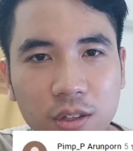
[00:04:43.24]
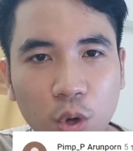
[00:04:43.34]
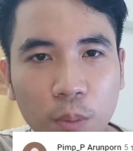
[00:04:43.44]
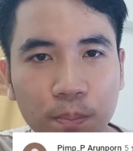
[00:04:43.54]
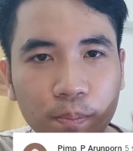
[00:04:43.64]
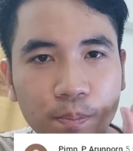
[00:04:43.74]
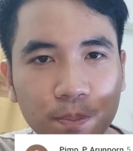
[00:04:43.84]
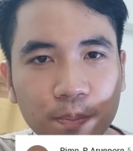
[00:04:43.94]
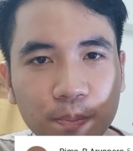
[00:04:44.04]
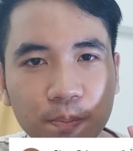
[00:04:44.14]
จบ
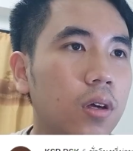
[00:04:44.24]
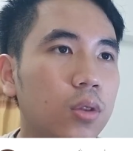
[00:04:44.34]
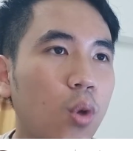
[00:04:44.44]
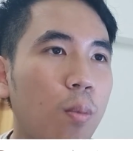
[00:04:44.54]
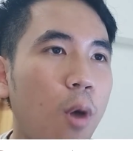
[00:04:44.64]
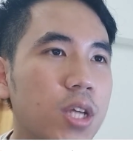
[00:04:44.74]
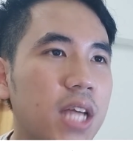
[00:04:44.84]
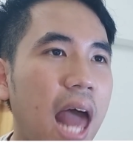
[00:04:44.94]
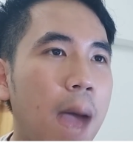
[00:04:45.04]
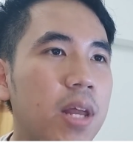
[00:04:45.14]
ตกบอฉ
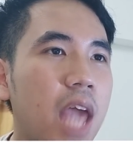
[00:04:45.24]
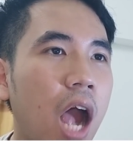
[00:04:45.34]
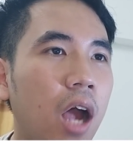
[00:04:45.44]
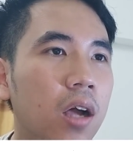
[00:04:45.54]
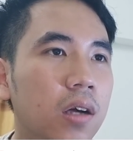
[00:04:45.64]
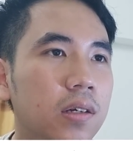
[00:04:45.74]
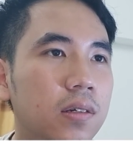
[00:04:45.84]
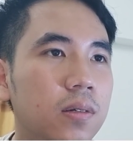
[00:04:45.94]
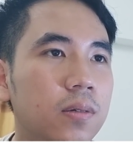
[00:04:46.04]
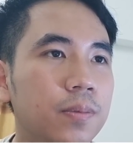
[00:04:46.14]
ลามหรือยัง
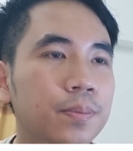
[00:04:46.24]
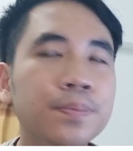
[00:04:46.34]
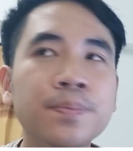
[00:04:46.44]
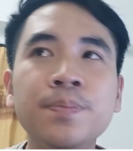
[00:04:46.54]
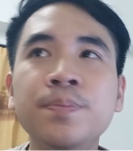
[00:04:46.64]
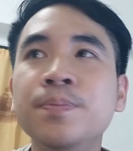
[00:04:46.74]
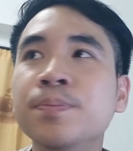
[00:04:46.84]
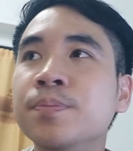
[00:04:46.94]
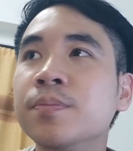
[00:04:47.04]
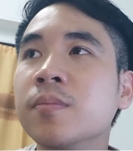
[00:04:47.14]
อื
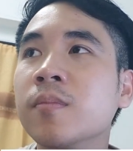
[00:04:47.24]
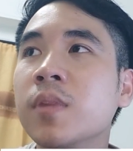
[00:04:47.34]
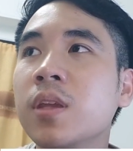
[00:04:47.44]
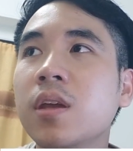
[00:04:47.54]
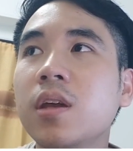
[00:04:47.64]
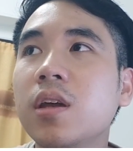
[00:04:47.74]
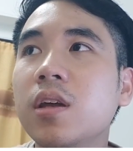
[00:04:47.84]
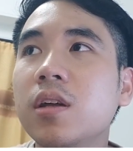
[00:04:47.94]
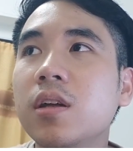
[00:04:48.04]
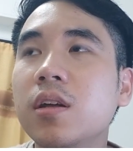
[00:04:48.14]
ม
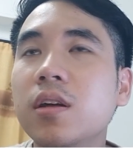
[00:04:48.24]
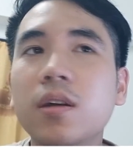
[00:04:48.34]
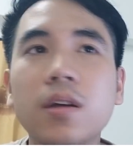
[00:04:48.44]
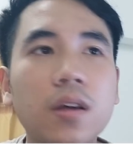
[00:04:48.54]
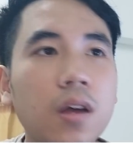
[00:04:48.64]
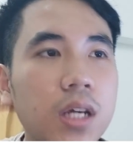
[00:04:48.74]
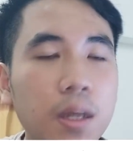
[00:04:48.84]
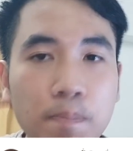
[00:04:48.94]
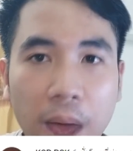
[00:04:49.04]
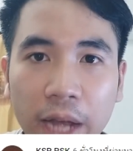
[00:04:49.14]
ก็คือ
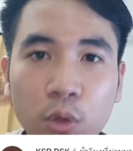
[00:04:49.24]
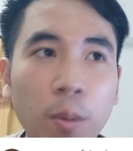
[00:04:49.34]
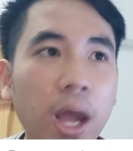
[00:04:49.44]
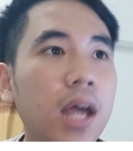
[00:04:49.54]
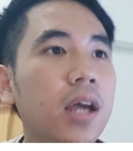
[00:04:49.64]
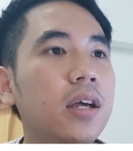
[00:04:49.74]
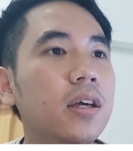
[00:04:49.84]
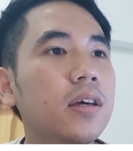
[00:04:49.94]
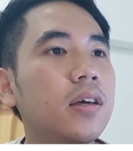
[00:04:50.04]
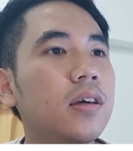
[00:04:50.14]
ปันถูกปะ่ะ
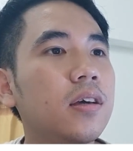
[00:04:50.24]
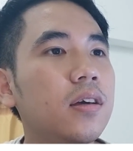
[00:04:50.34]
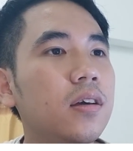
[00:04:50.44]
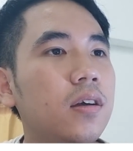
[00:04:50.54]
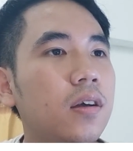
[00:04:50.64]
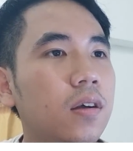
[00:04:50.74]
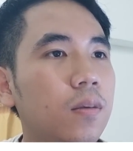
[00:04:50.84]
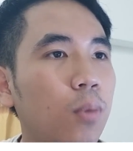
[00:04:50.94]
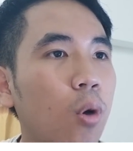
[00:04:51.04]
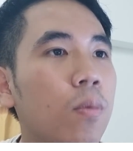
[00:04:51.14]

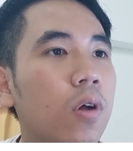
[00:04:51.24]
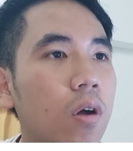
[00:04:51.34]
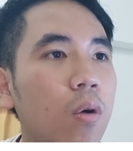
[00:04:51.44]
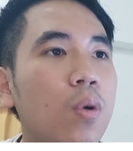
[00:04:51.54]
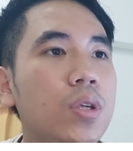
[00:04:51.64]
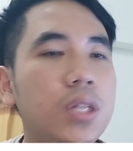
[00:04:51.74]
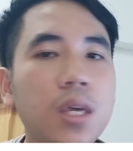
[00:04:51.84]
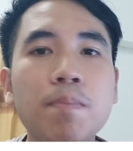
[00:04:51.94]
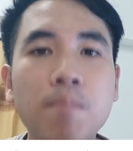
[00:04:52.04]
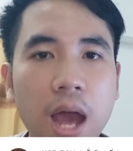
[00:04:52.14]
ผมก็โอชิ
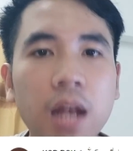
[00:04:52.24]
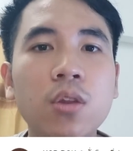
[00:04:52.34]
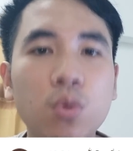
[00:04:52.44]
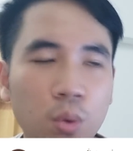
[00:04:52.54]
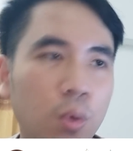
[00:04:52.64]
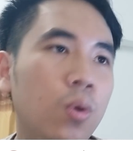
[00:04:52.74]
ปันอยู่